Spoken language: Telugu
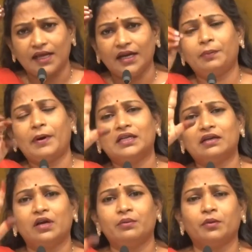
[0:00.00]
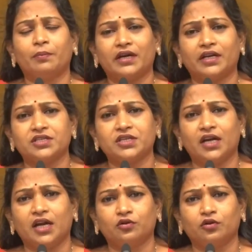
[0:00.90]
అది అన్ని పార్టీల వాళ్ళ మీద
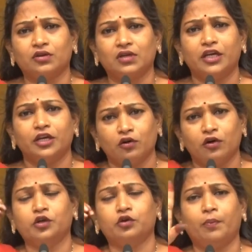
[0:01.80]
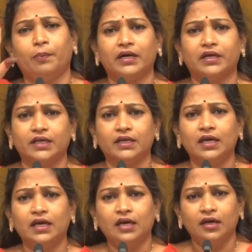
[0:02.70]
ప్రకటించారని అనుకుంటున్నా ఇంక్లూడింగ్ యువ పార్టీ
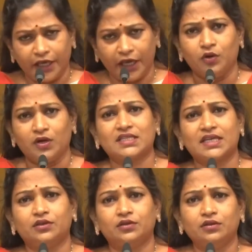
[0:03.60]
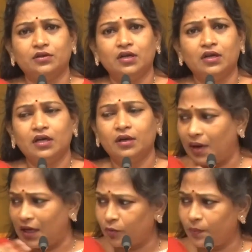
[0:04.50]
నేను వస్తాను
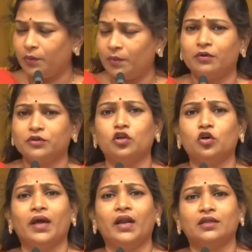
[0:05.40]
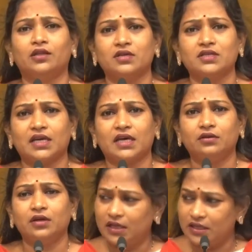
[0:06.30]
మాతో పాటు మా తెలుగు అందరూ
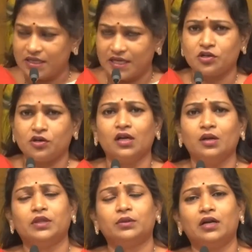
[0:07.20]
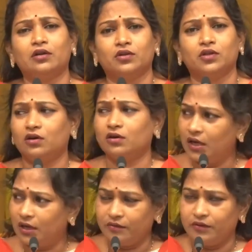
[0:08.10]
వస్తారు జనసోనాలను బతిమాలుకుందాం